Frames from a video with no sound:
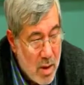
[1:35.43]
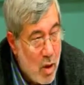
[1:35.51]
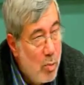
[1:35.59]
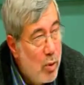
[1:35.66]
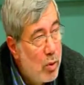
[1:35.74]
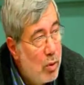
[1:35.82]

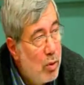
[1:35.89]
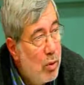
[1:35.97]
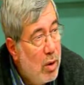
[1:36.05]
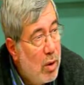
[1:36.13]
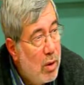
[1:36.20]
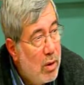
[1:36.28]
sia
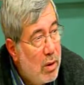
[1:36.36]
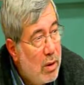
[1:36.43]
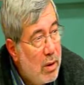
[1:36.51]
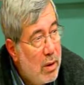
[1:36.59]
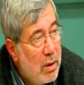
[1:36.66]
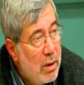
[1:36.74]
opportuno
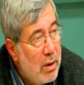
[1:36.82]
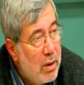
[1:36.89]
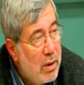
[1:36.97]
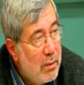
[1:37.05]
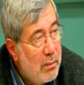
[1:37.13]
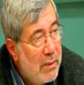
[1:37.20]

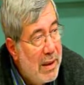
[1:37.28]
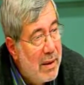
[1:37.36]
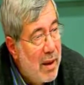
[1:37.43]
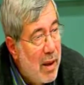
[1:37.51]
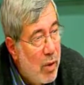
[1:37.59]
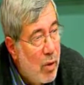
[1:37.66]
eh,
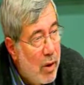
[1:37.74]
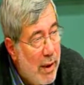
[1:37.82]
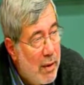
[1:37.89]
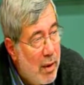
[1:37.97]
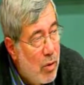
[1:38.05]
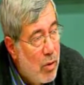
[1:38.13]
mettere al
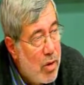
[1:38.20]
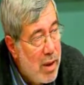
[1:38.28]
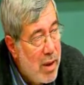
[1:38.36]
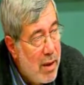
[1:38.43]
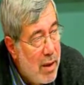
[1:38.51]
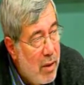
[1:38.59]
corrente il
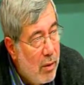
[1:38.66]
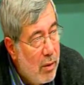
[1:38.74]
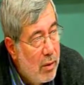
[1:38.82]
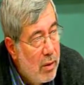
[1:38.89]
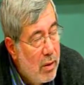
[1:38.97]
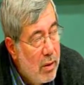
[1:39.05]
Consiglio